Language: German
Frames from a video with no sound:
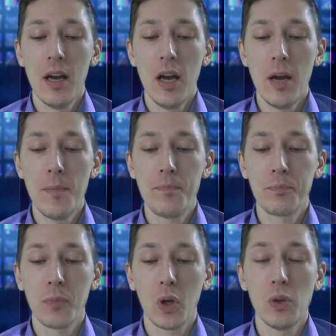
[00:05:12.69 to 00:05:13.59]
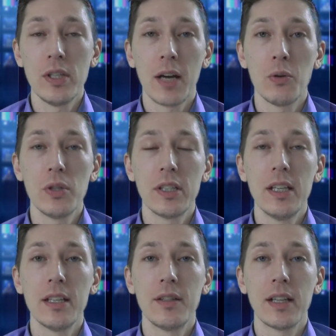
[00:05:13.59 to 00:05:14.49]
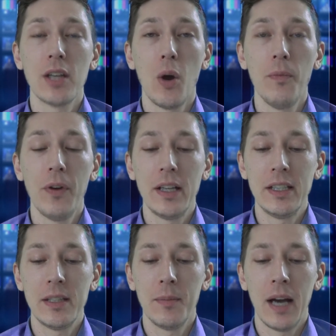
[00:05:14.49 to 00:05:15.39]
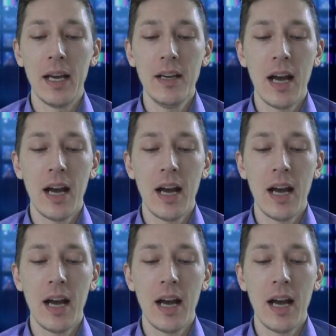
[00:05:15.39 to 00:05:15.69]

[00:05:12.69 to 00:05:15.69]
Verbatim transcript: Ähm, und Sarkuski ist das Hauptfeld in diesem Rennen.